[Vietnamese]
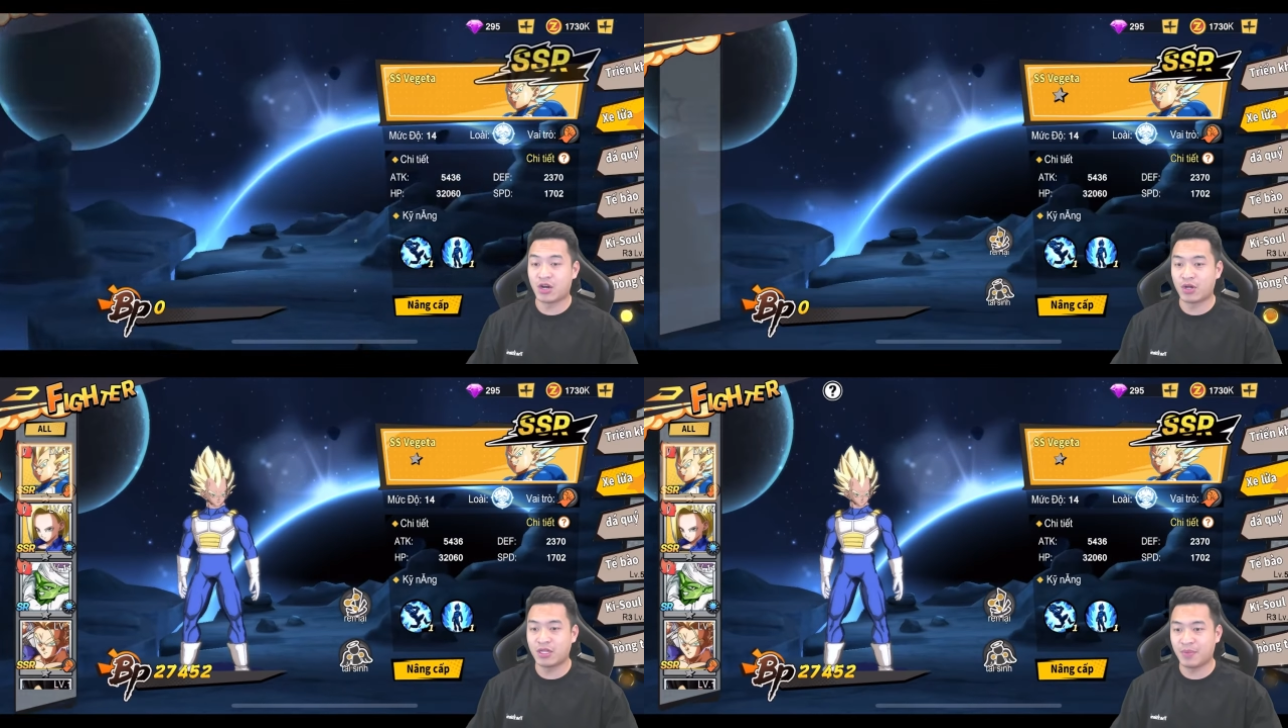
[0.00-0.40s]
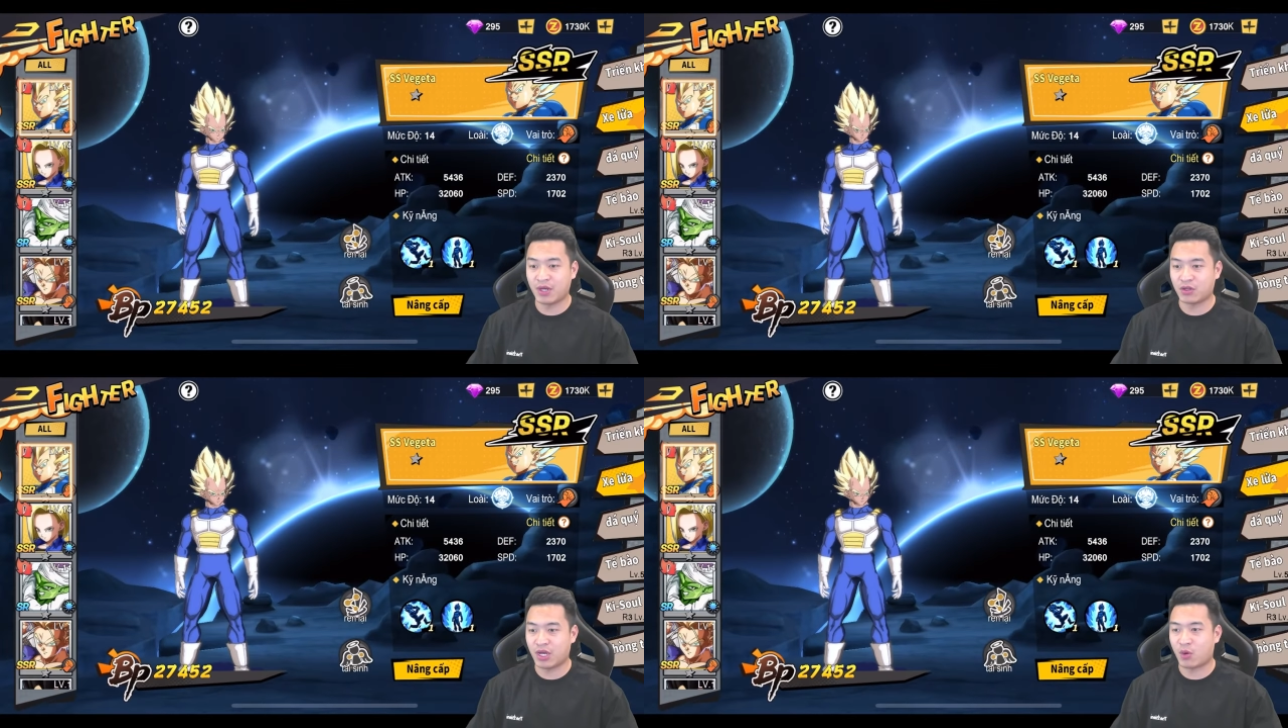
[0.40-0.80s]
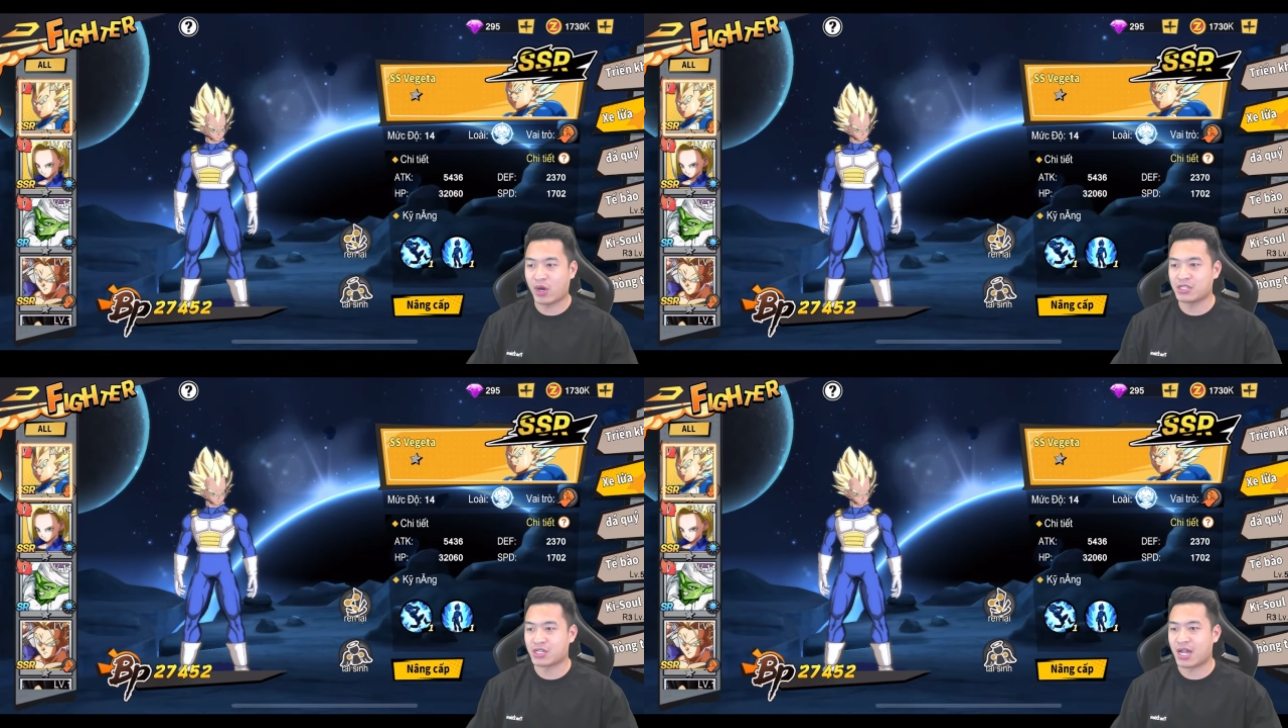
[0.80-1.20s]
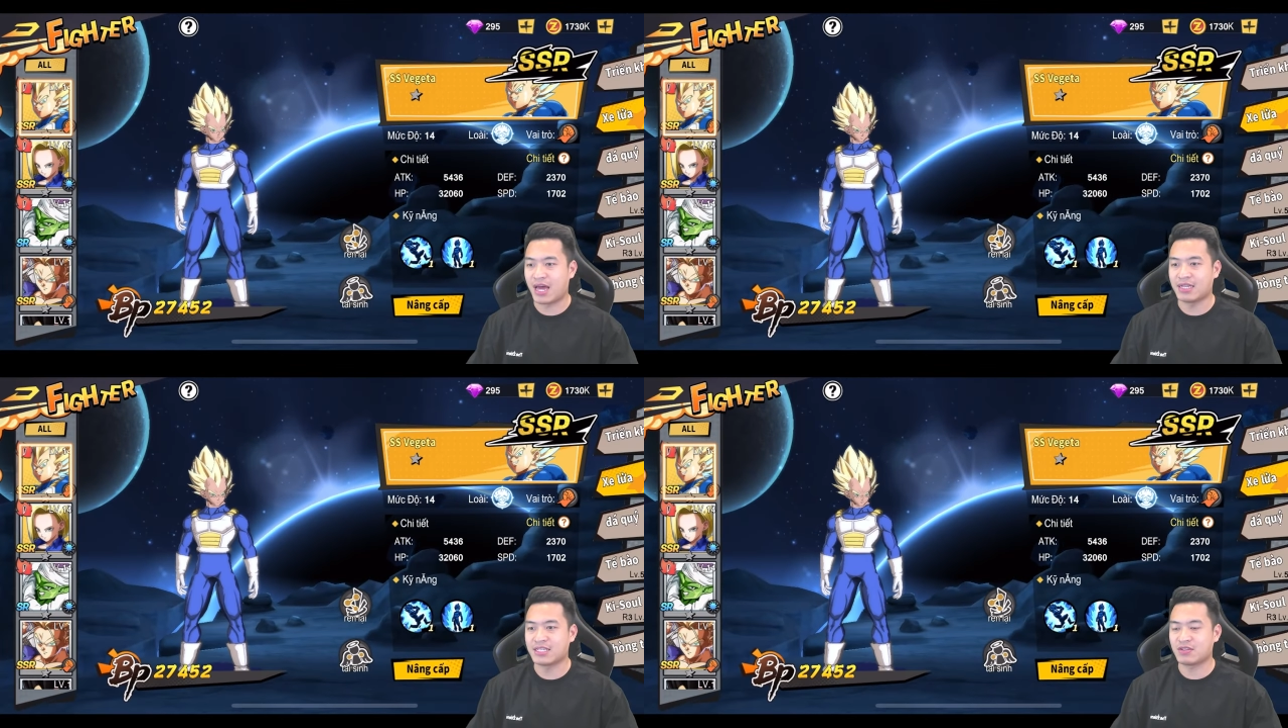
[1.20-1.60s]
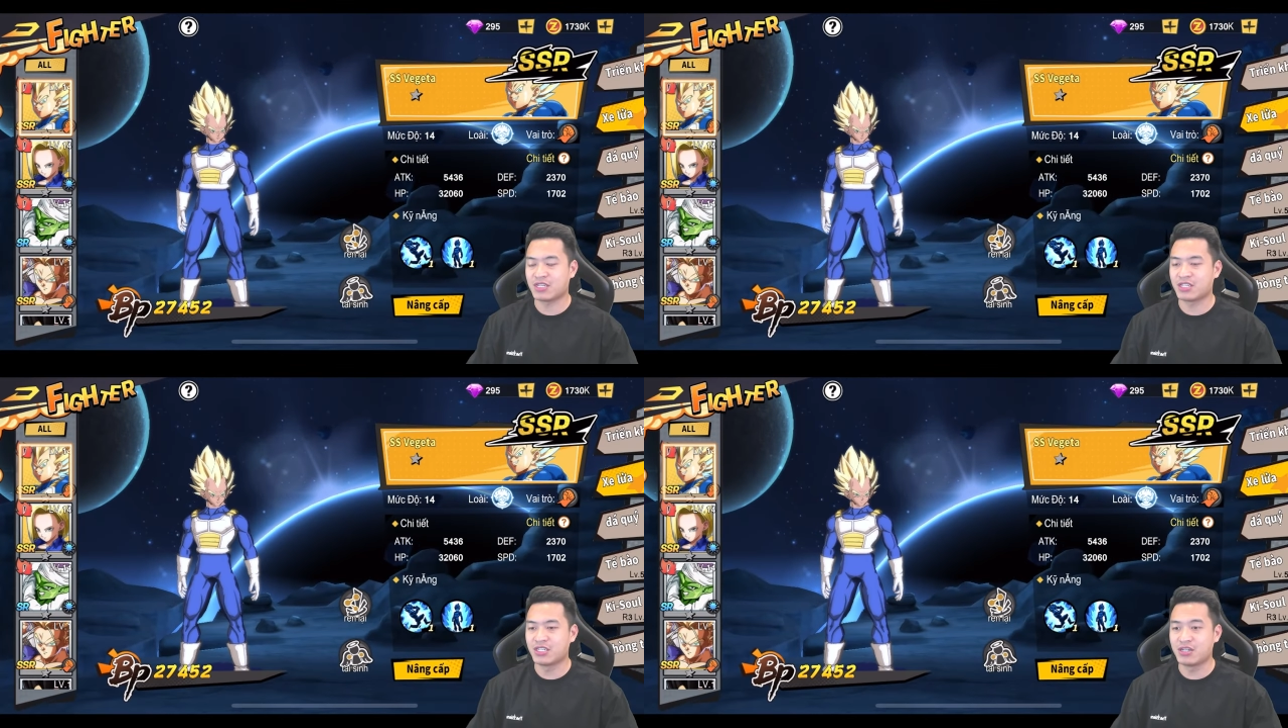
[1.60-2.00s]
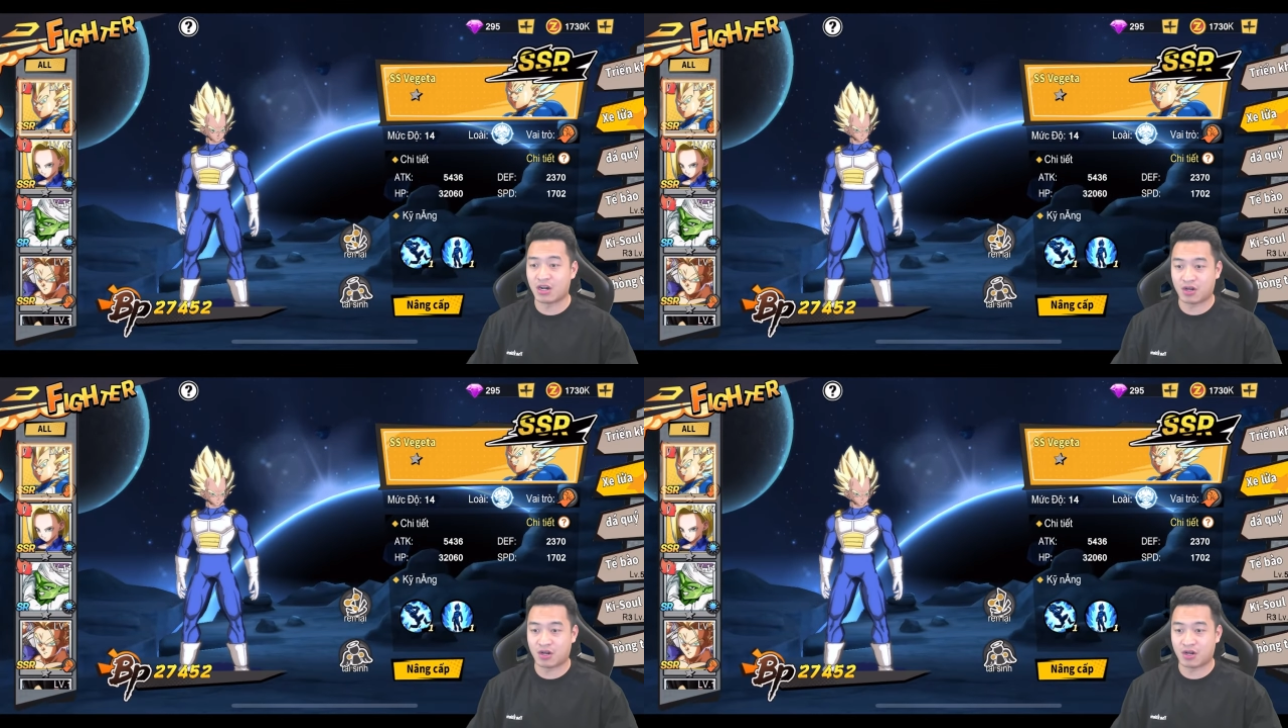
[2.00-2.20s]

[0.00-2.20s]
đấy thì mình có thể quay trở lại giao diện chính được.